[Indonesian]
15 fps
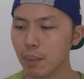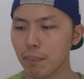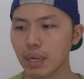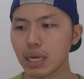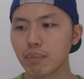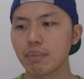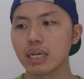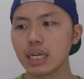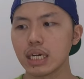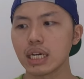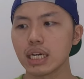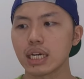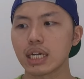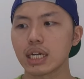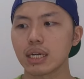
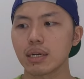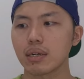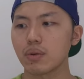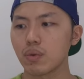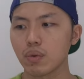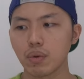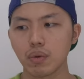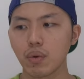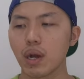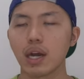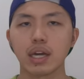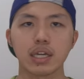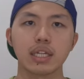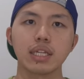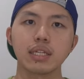bener-bener
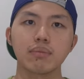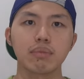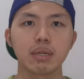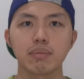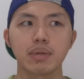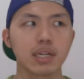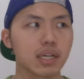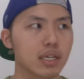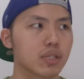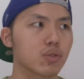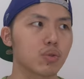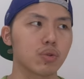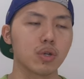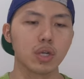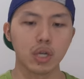wah ini bener-bener
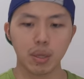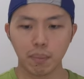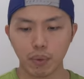tuh